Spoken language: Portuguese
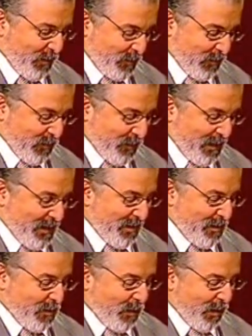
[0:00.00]
não está algum, a ver assim
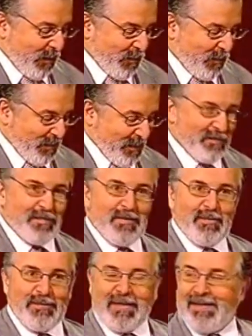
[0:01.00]
que notícias. Com
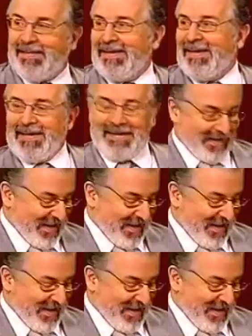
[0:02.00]
alguma dificuldade.